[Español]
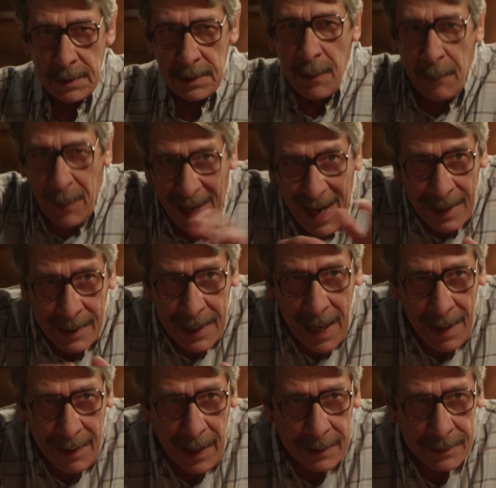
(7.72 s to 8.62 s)
De parar
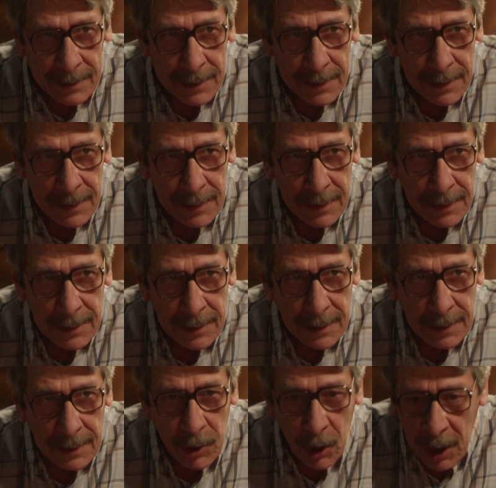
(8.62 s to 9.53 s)
nada.
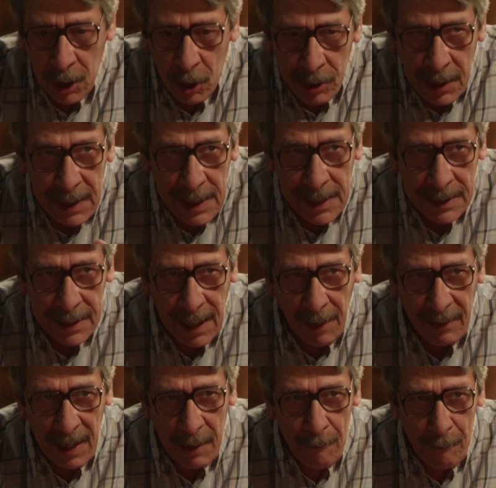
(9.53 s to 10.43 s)
Lo que no tenías es
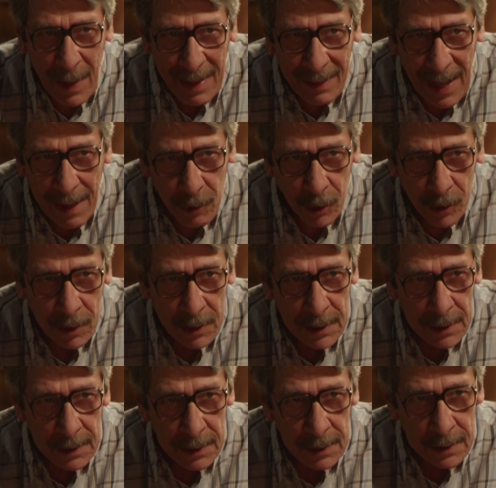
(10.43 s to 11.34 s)
que haber empezado.
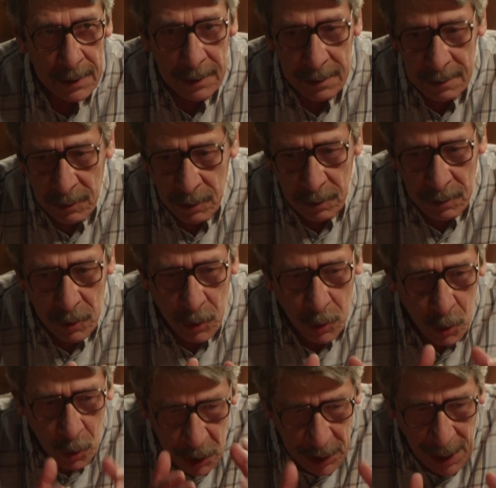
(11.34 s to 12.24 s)

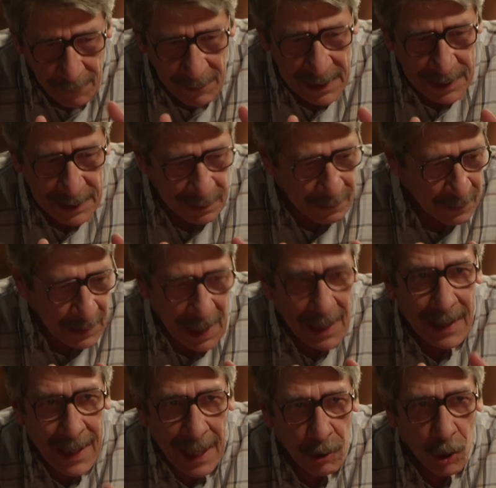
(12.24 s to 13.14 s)
Tú sabes
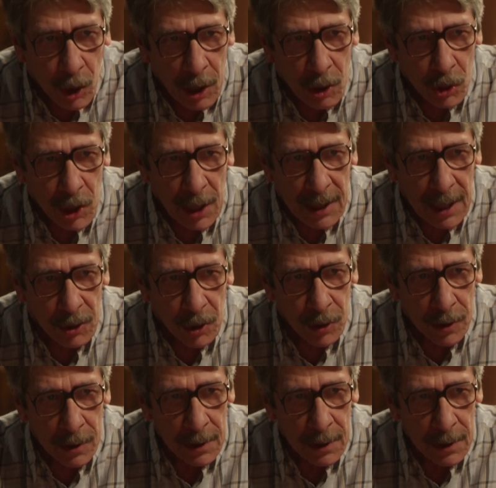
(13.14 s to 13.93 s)
el daño que nos has hecho.